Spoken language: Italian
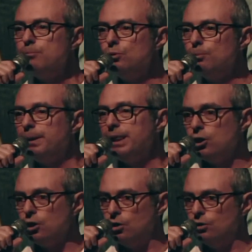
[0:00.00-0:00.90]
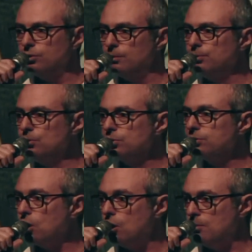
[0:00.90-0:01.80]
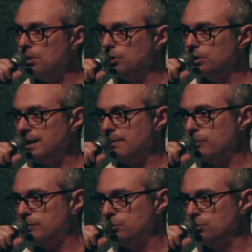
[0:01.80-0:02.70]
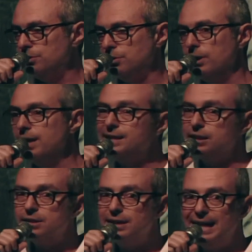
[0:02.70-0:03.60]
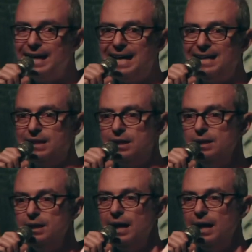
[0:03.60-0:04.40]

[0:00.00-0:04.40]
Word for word: più pericoloso, più scomodo della prostituzione, è stata delegata